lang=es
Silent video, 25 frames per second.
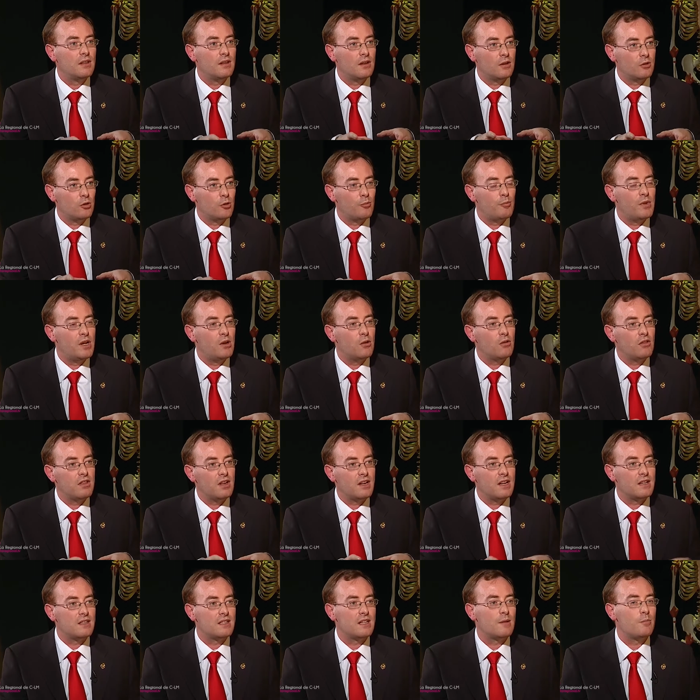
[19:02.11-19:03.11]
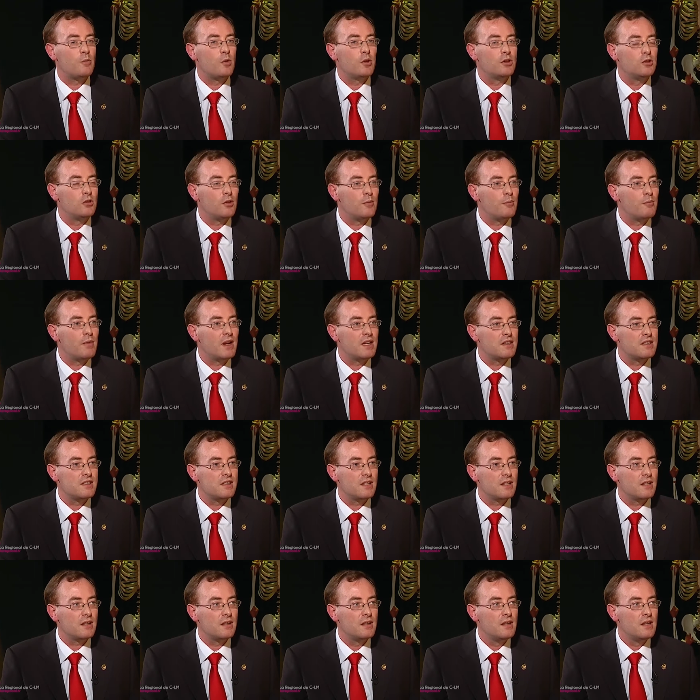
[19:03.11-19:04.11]
del 2011 que se ha puesto en
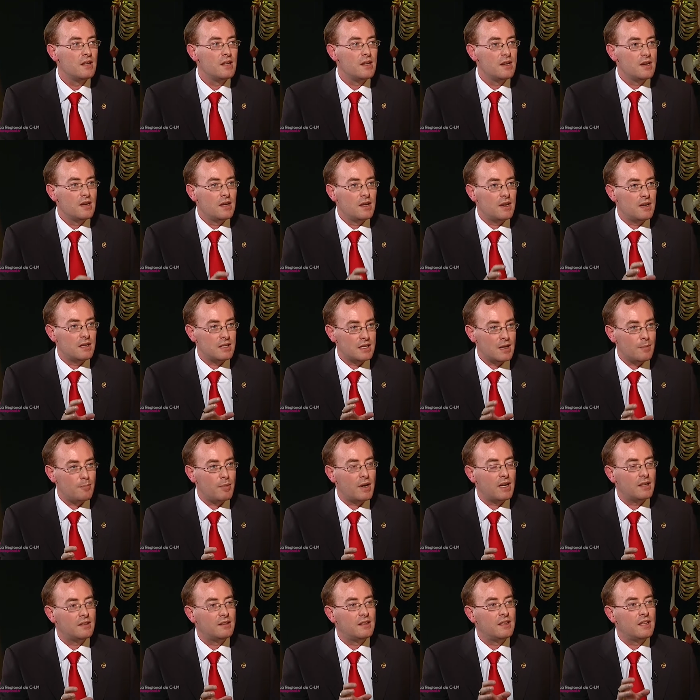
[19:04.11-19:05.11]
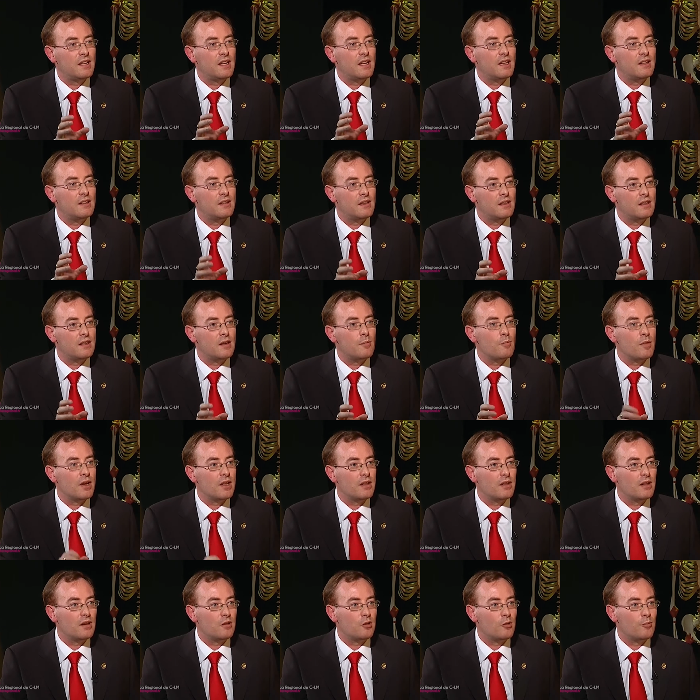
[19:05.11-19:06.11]
marcha esa parte en
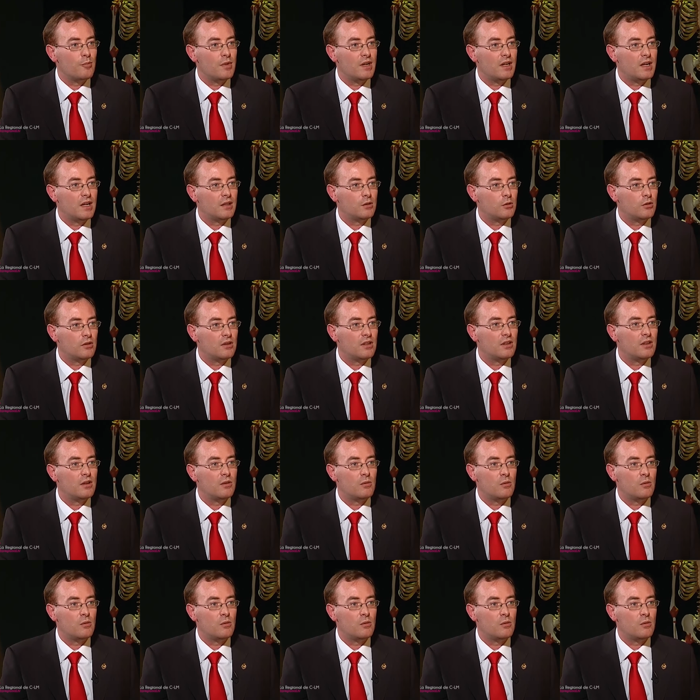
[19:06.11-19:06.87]
diciembre del 2014.